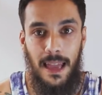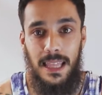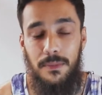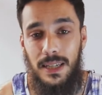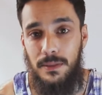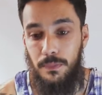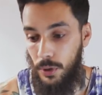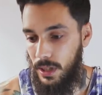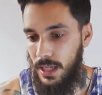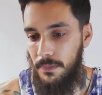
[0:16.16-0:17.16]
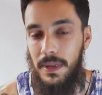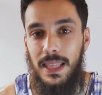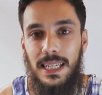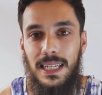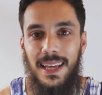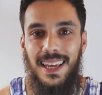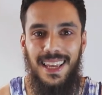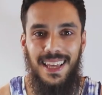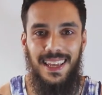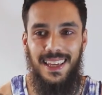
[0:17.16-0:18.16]
Además porque me dan
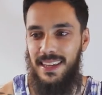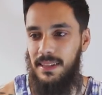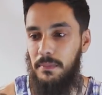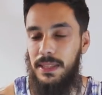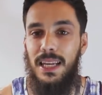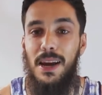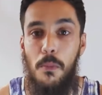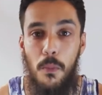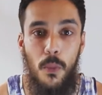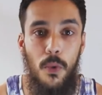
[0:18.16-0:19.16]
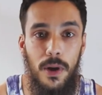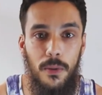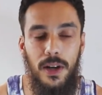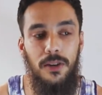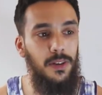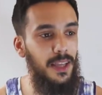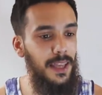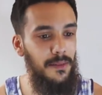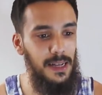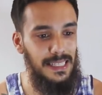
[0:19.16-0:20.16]
eh, material muy bueno
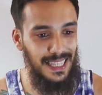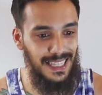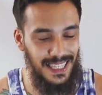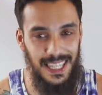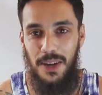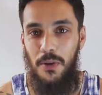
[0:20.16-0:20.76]
y bastante